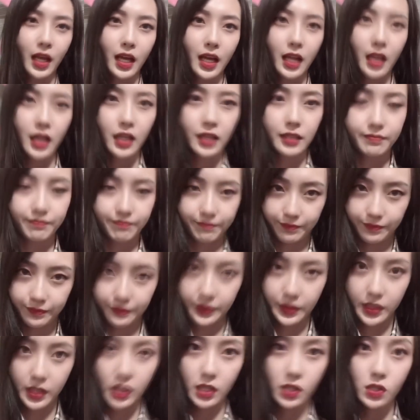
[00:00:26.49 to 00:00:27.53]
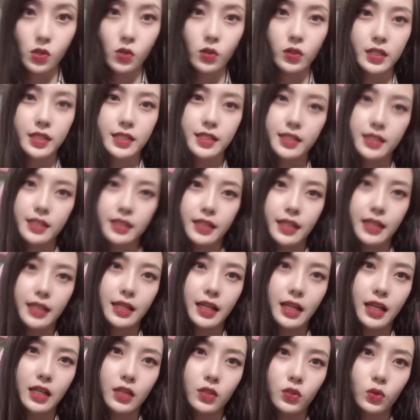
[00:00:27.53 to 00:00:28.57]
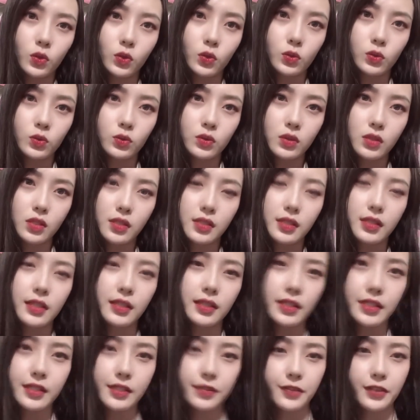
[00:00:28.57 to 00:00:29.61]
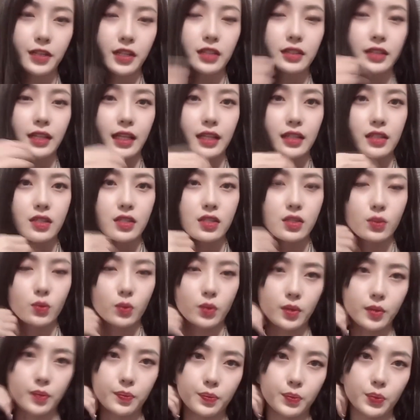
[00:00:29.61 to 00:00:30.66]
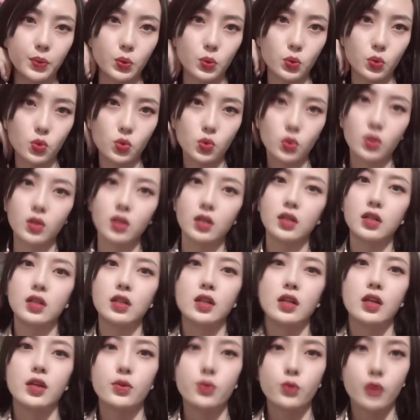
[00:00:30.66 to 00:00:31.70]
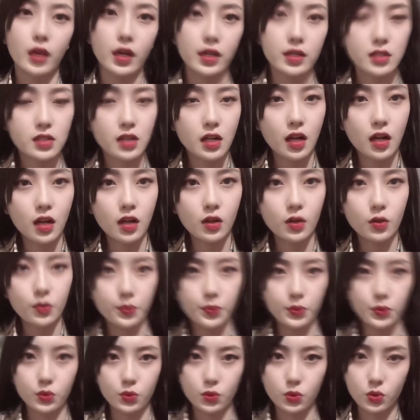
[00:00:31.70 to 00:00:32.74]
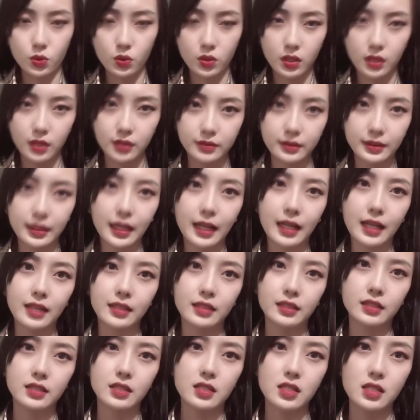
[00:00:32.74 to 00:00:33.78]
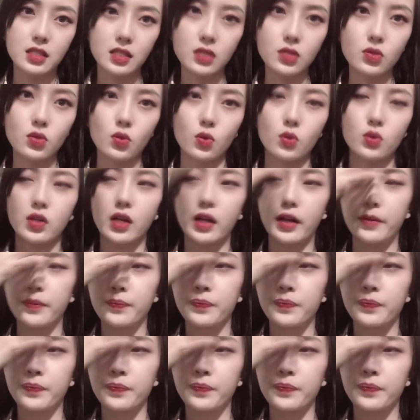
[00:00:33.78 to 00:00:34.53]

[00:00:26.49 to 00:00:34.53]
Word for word: 嗯，这一周呢，其实大家都经历了一些非常大的新闻，比如说于汉超，比如说恒大的新球场。